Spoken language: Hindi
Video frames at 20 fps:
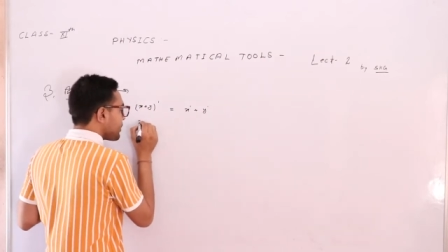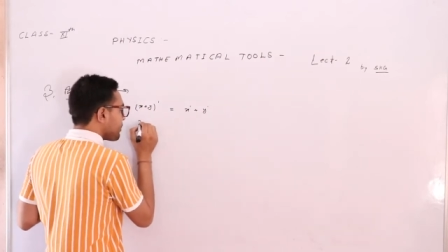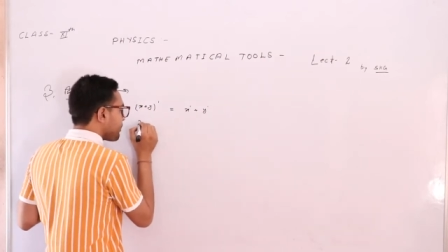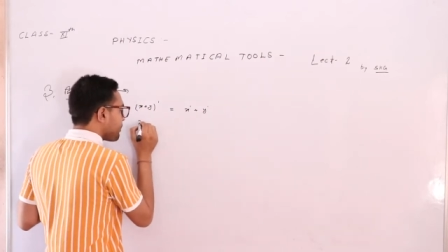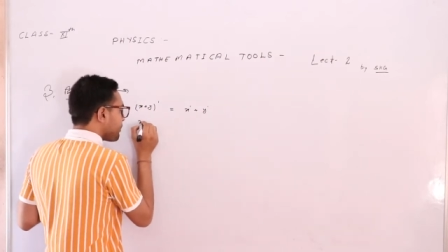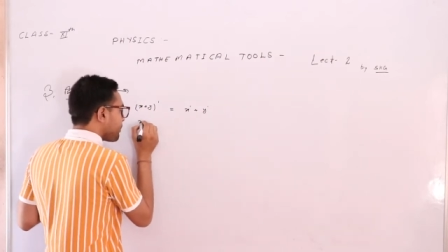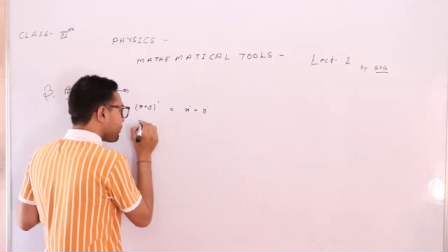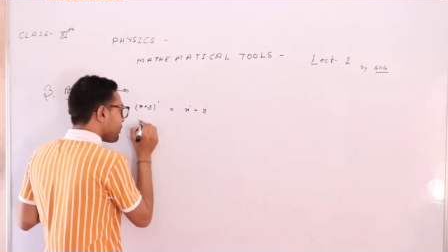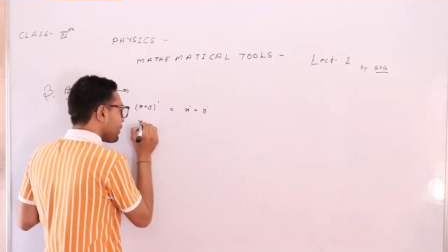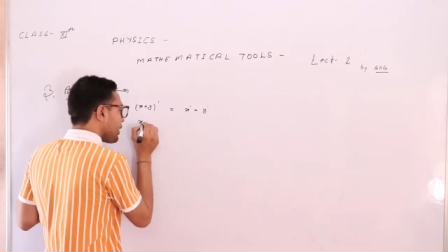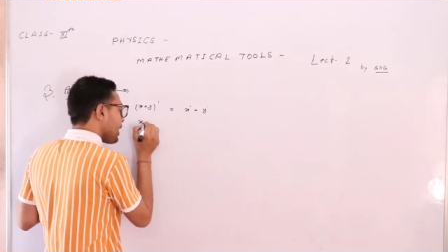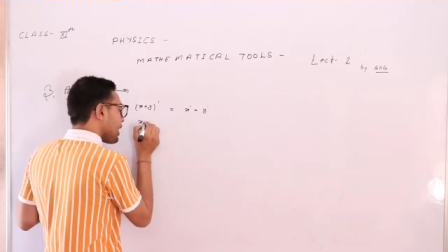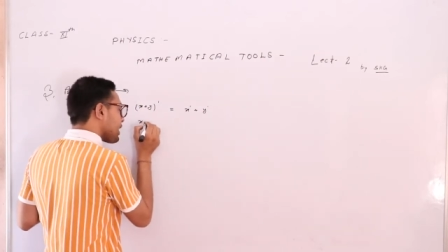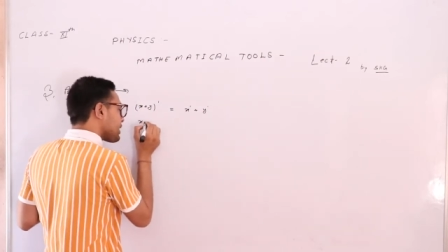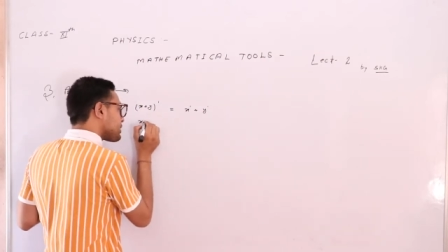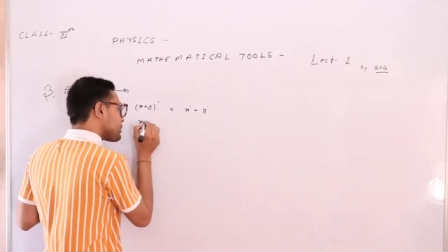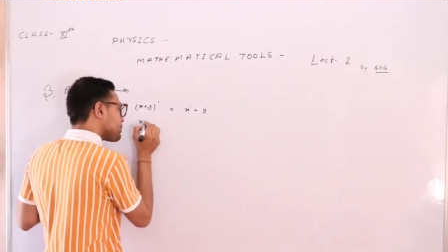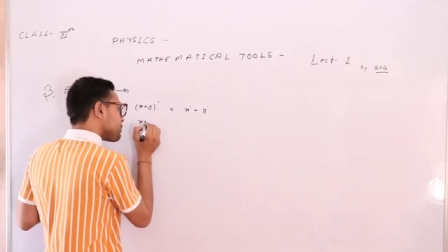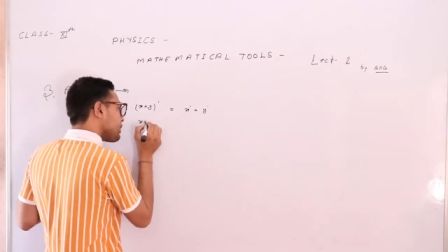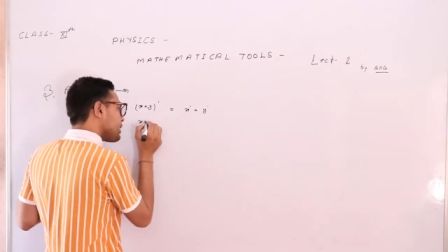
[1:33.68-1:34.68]
की
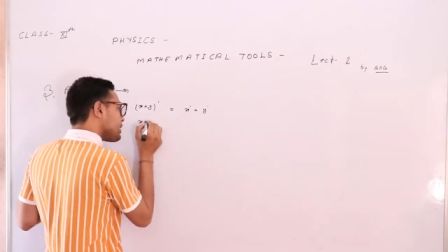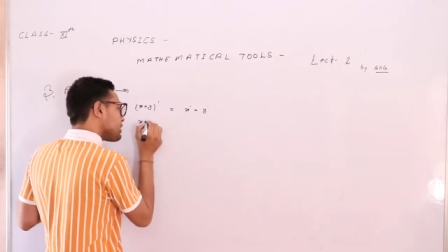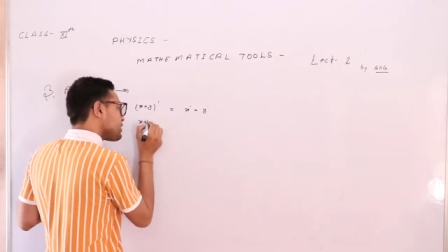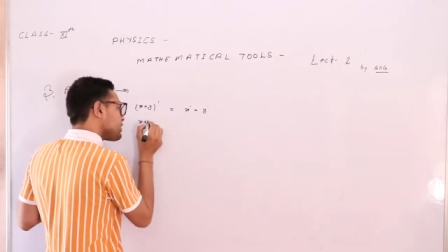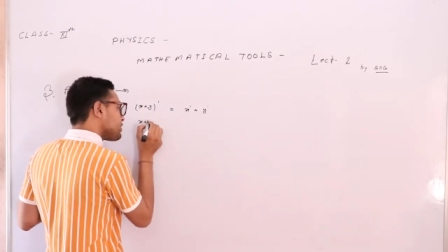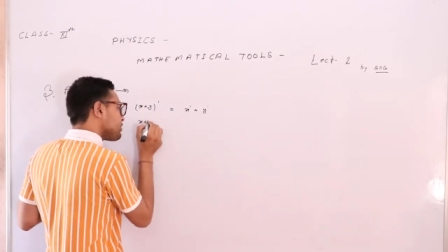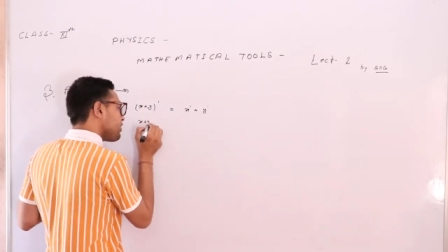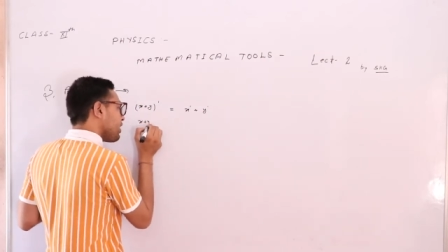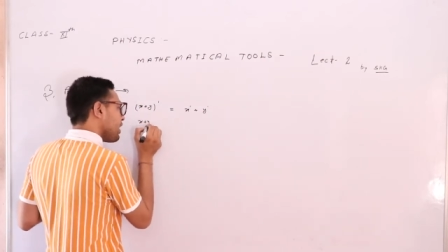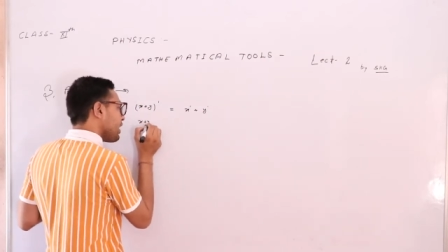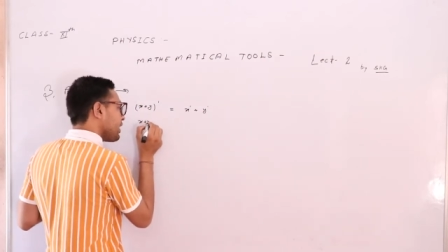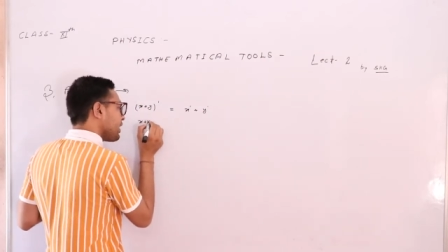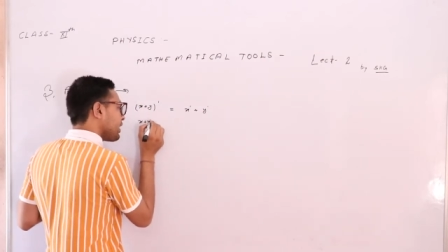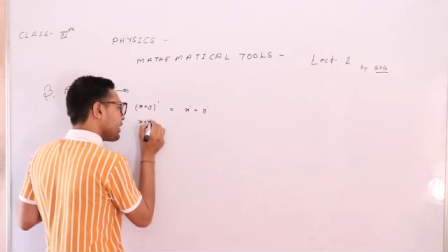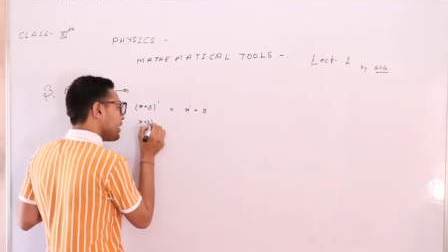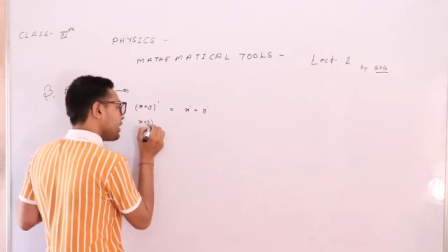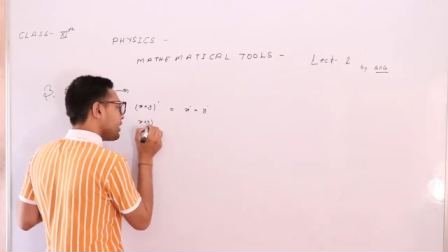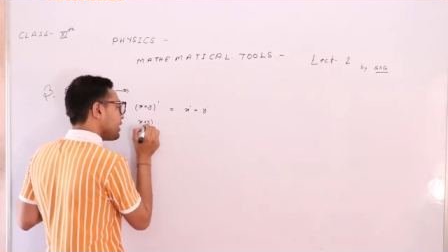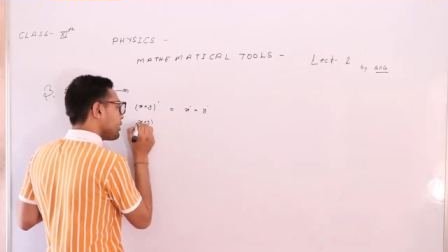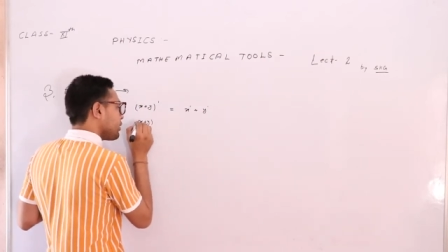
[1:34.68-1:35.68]
एक्स प्लस वाई
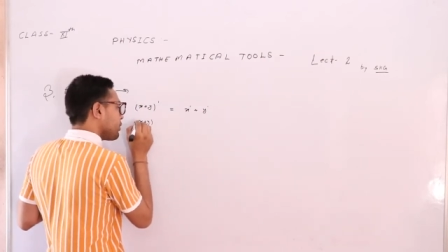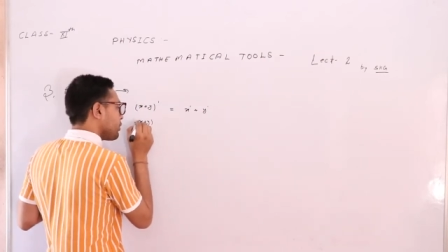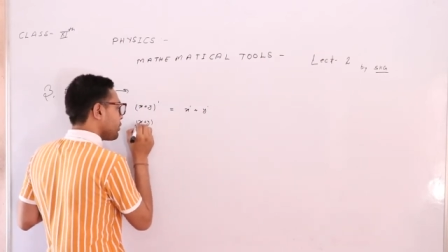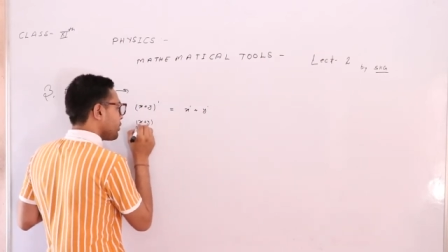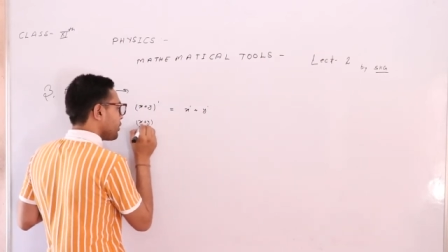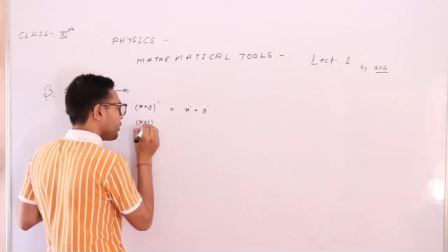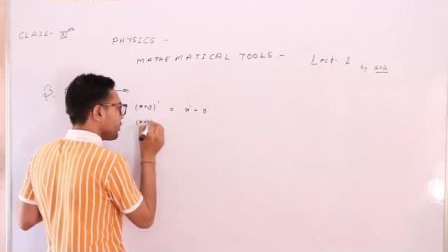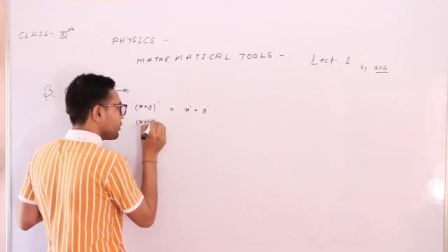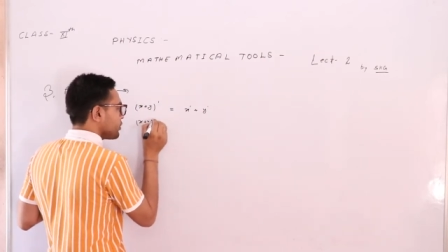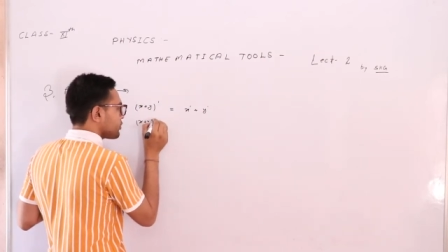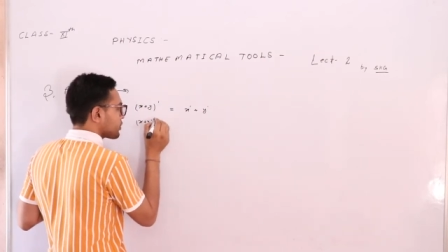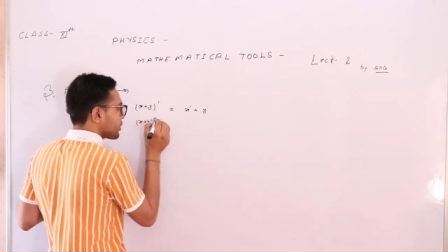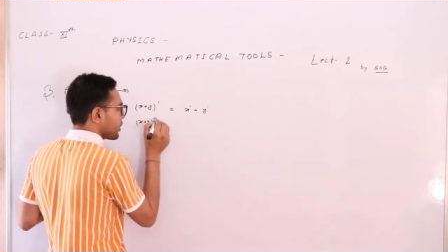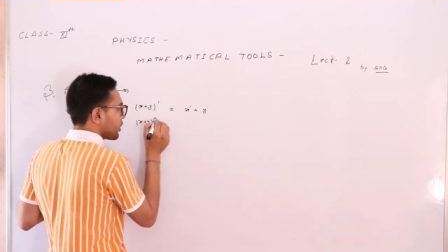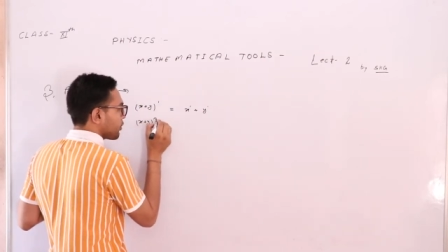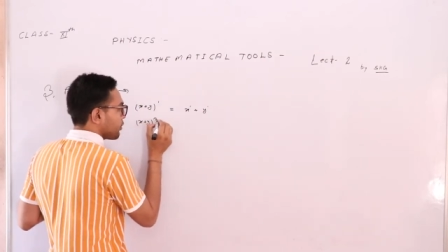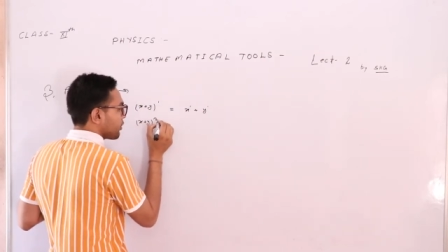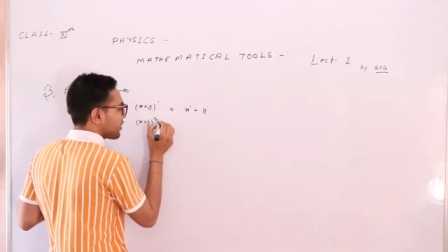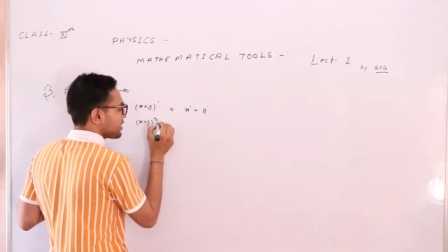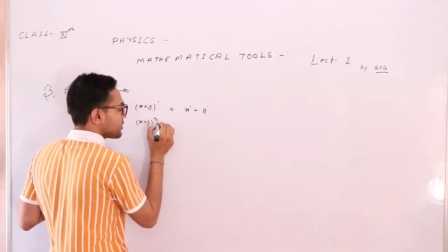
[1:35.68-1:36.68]
की होल
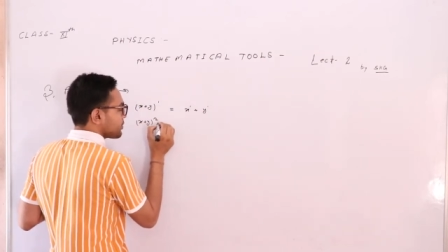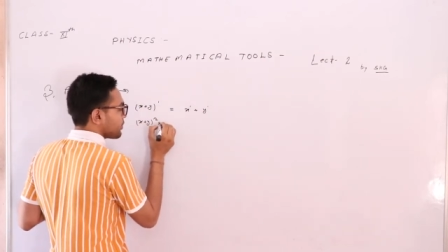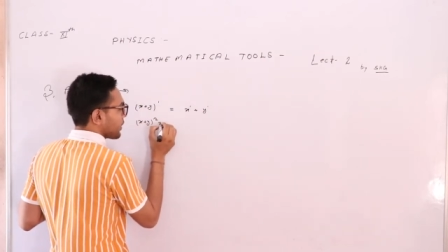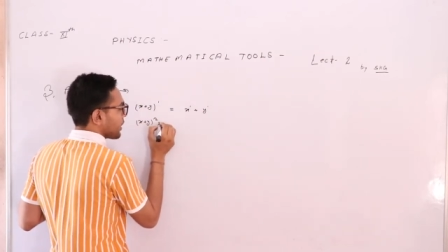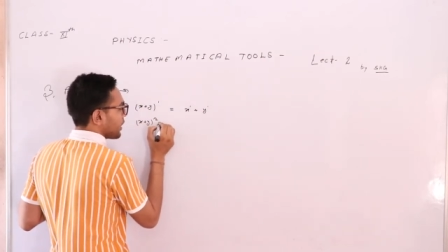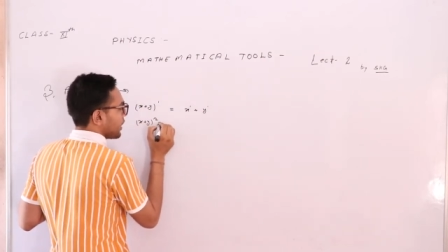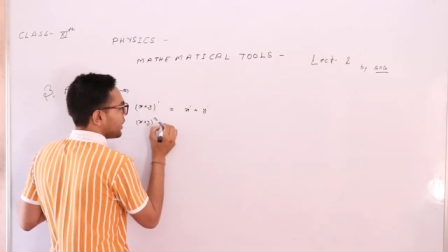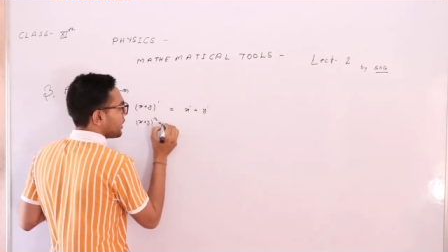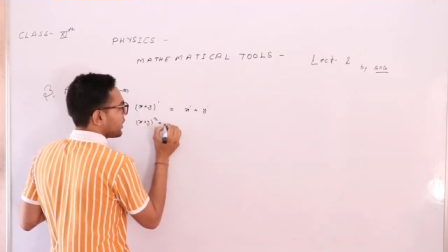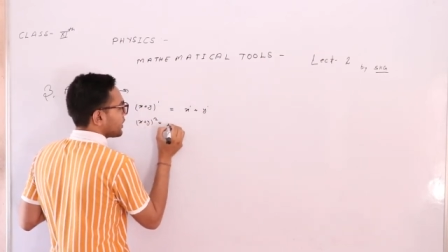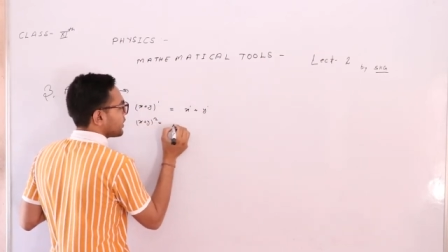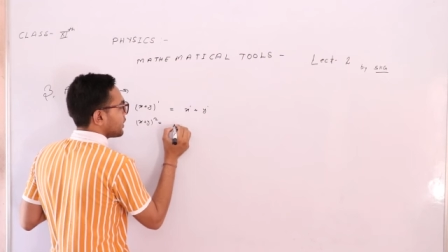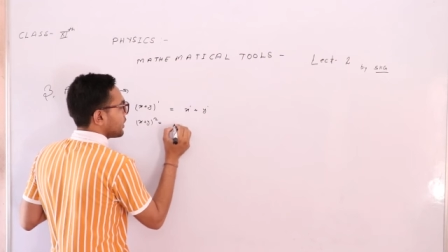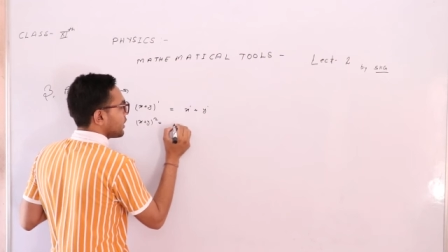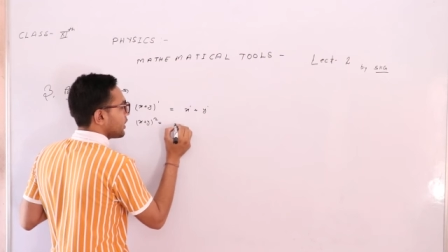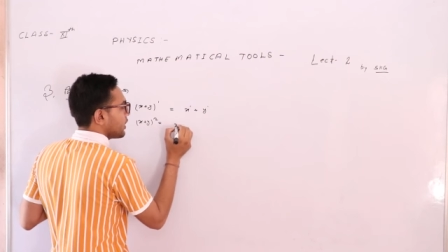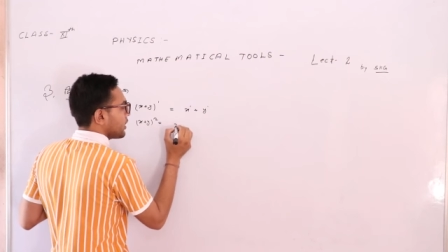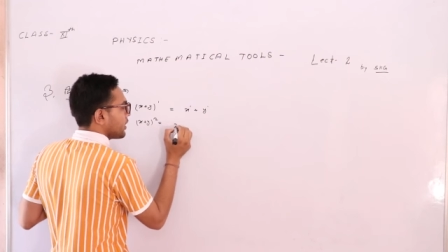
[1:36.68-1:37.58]
स्केयर को किस प्रकार लिखते